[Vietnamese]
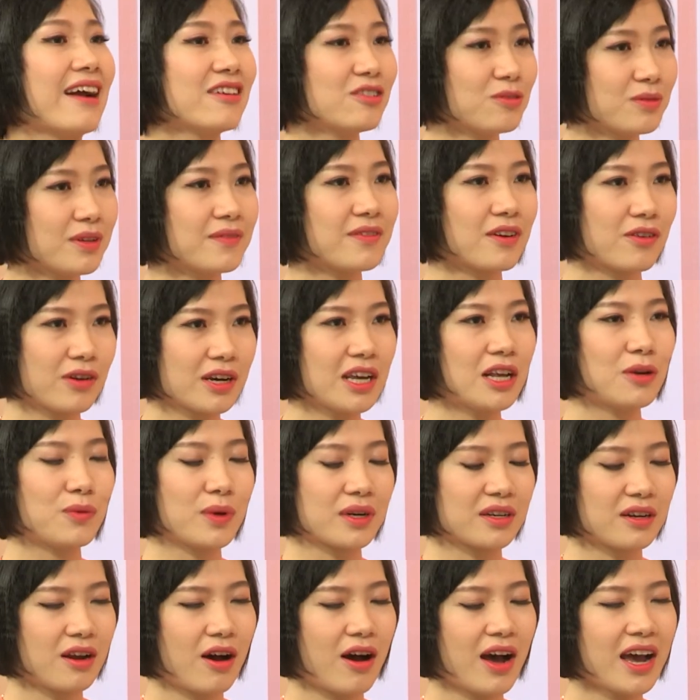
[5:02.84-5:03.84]
chúng ta phải có kỷ luật
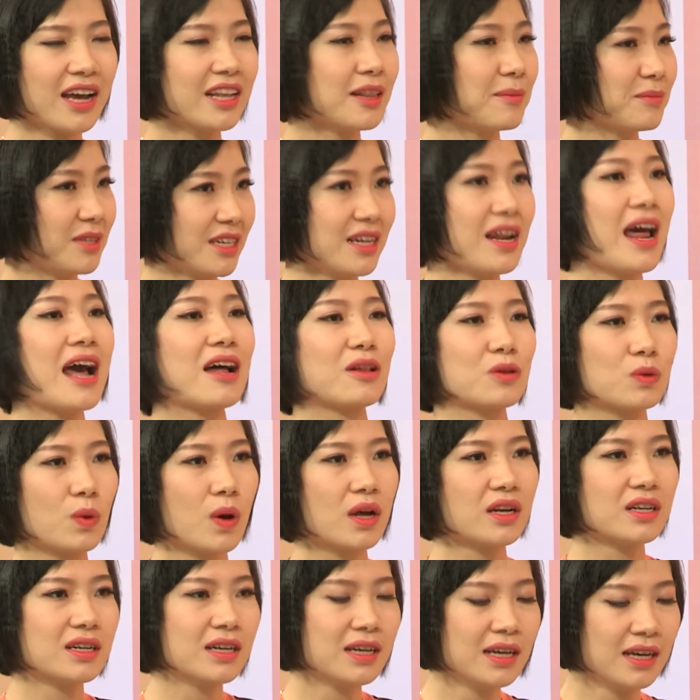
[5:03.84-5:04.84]
đó hay thậm chí là hàng
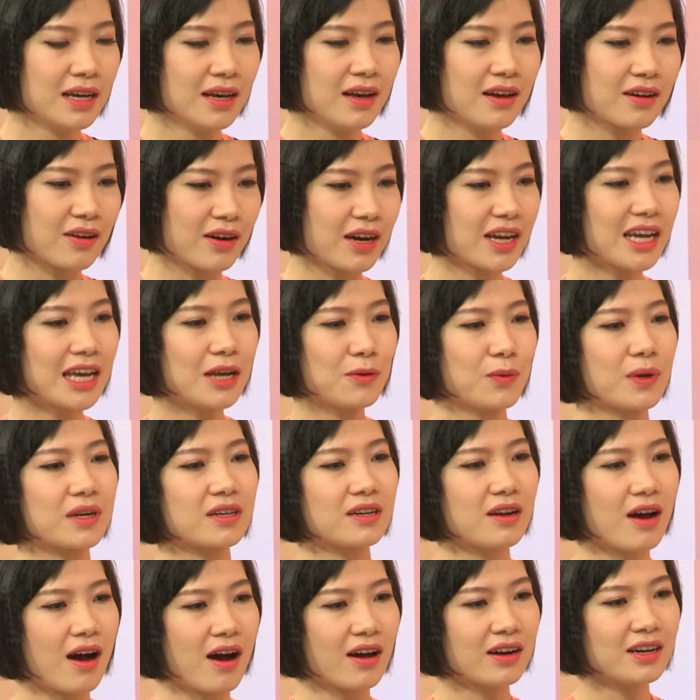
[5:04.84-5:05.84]
tuần có cái kỷ luật
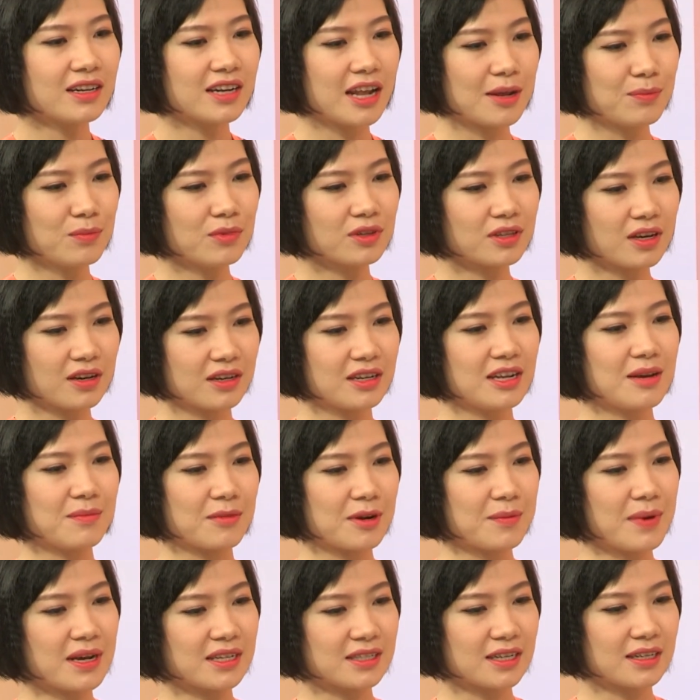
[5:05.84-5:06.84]
đó thì đến một thời
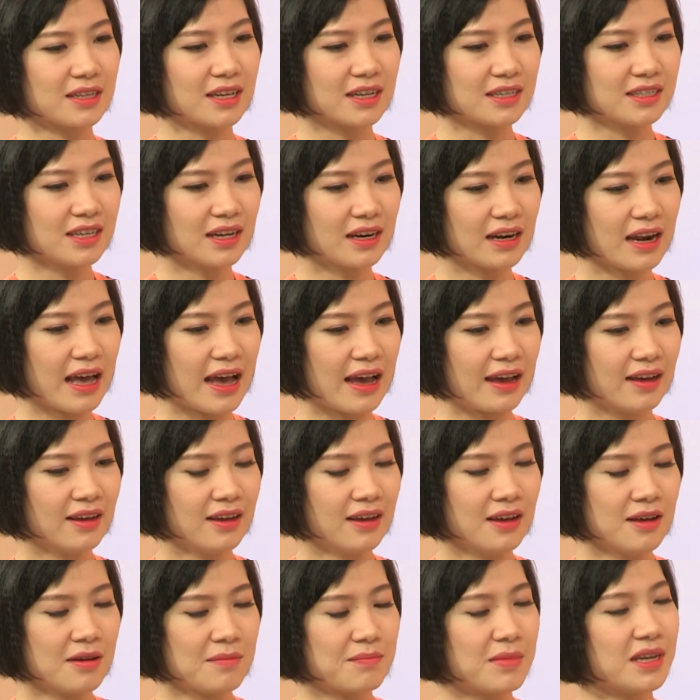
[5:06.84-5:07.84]
điểm các bạn sẽ thấy rằng là
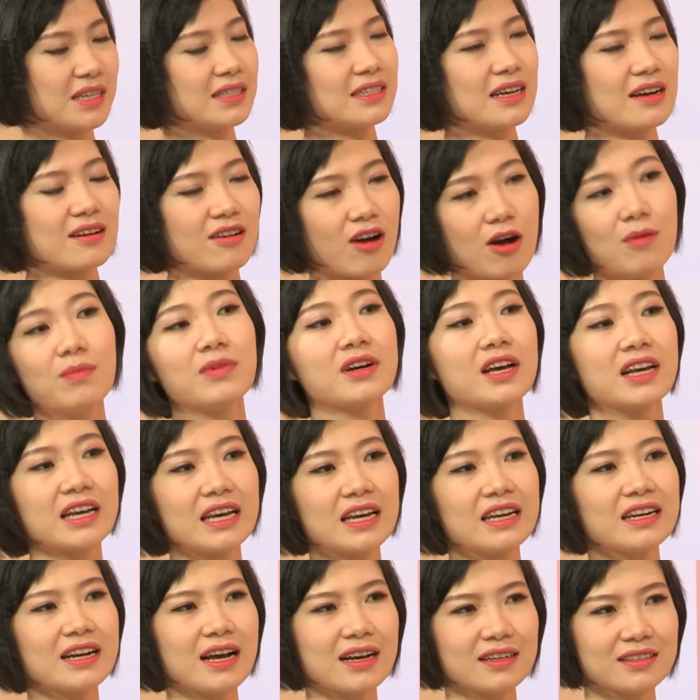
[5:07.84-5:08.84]
mình sẽ có một cái
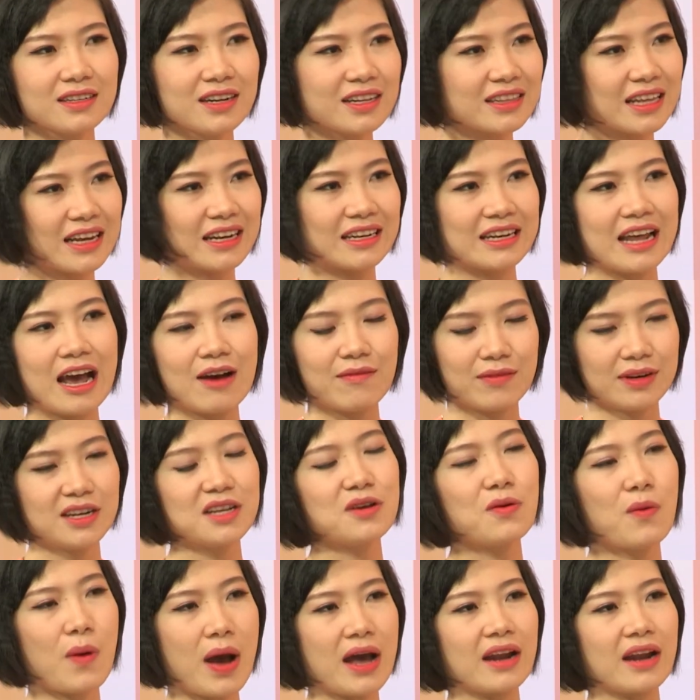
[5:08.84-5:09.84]
kỹ năng rất là thành thạo và linh hoạt